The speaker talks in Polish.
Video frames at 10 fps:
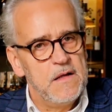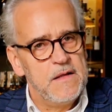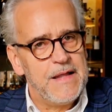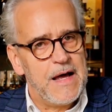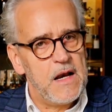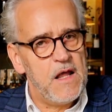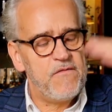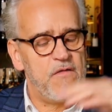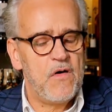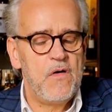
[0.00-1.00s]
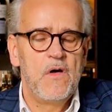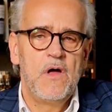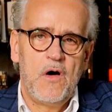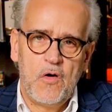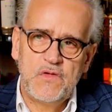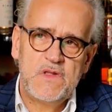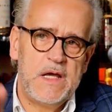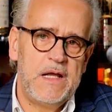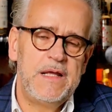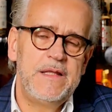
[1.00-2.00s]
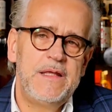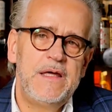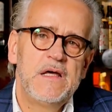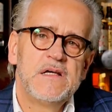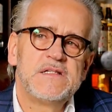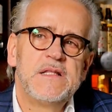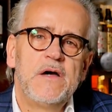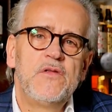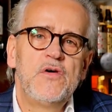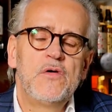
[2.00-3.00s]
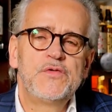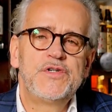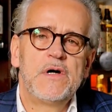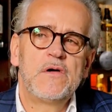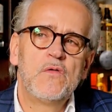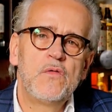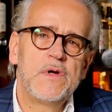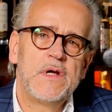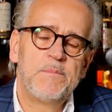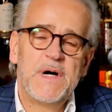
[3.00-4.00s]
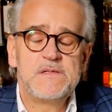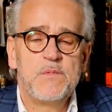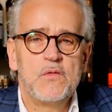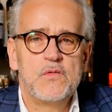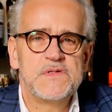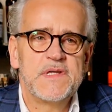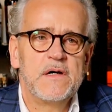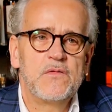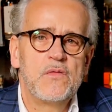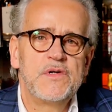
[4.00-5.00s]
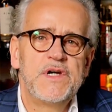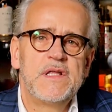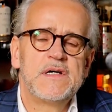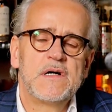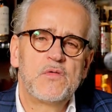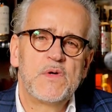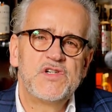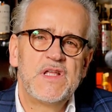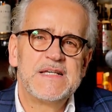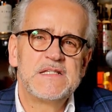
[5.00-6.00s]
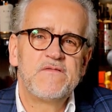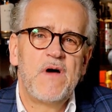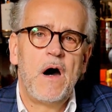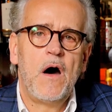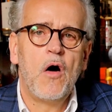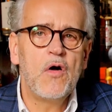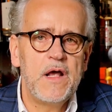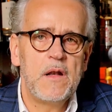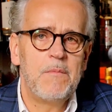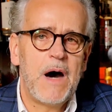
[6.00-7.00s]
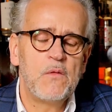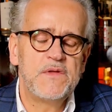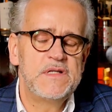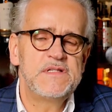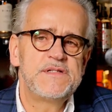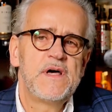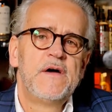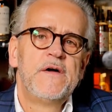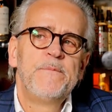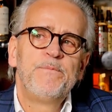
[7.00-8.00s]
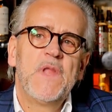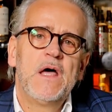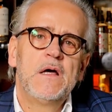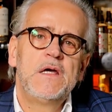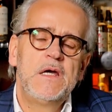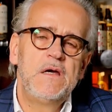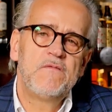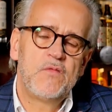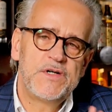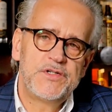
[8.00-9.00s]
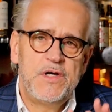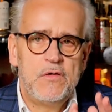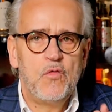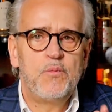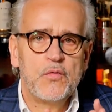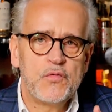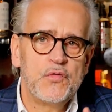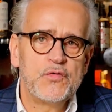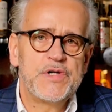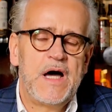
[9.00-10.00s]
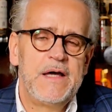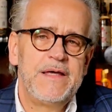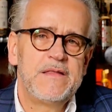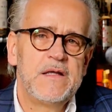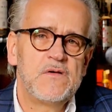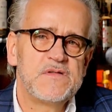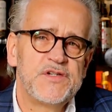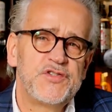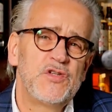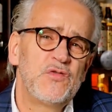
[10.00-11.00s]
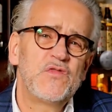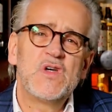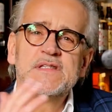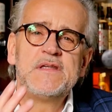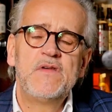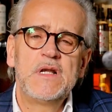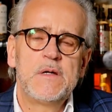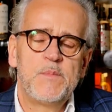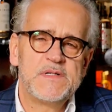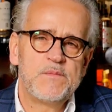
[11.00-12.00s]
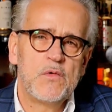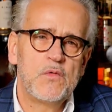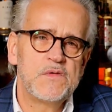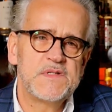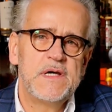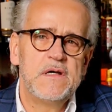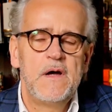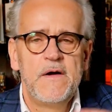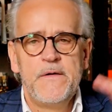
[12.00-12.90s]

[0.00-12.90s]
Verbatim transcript: na lewo od tej linii znajdują się góry, pasmo górskie, które się, które się nazywa Ochil Mountains. E, I właśnie u podnóża jednego ze szczytów, to jest niewielkie pasmo górskie,